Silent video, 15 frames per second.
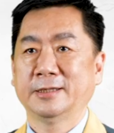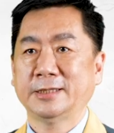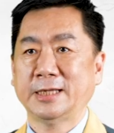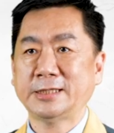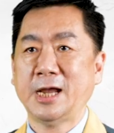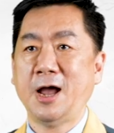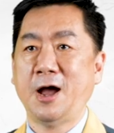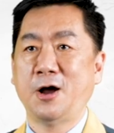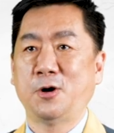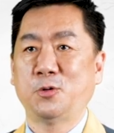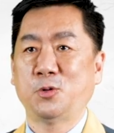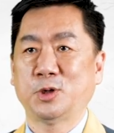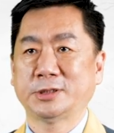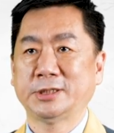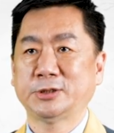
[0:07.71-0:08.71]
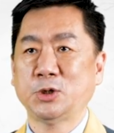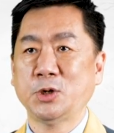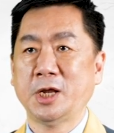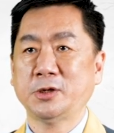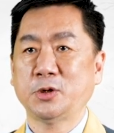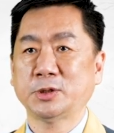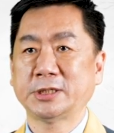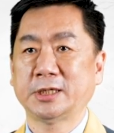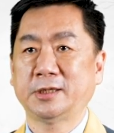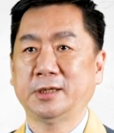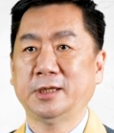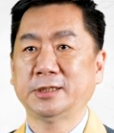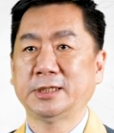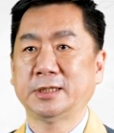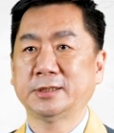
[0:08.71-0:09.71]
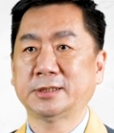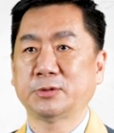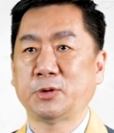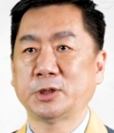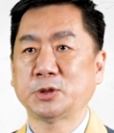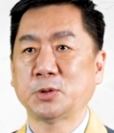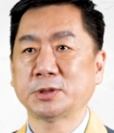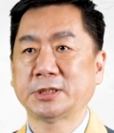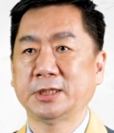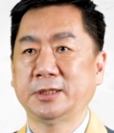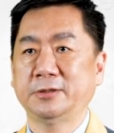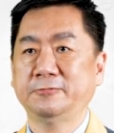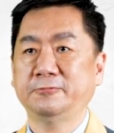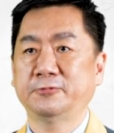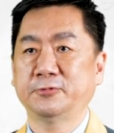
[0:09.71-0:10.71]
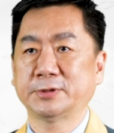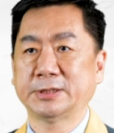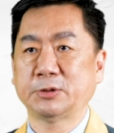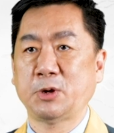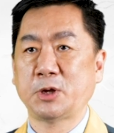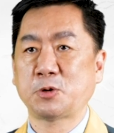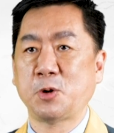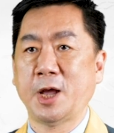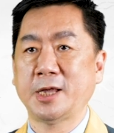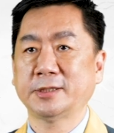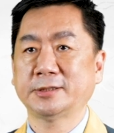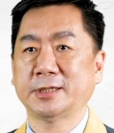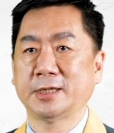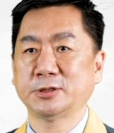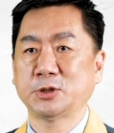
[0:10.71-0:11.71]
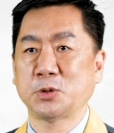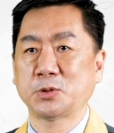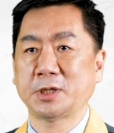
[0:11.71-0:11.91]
Apa kabar? Saya dari Pusat Komando Wabah, Wakil Komandan Chen